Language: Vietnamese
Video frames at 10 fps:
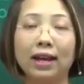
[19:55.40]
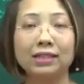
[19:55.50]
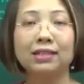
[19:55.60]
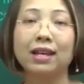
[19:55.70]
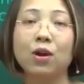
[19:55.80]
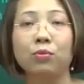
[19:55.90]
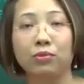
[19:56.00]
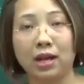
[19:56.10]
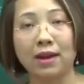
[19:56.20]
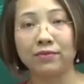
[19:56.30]
lại ra đồng
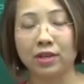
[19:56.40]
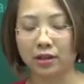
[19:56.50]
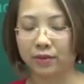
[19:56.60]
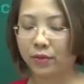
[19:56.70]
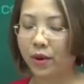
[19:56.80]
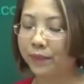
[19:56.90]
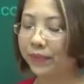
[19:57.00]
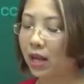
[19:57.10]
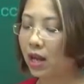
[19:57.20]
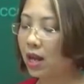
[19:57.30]
để làm việc đúng không?
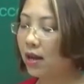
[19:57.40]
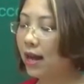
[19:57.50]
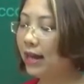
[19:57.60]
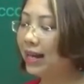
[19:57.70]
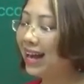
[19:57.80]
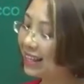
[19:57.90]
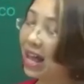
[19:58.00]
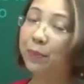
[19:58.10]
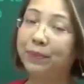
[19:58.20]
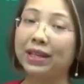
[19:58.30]
And are they
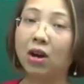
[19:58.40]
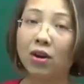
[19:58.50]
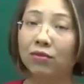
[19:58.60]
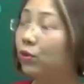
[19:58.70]
happy? Họ có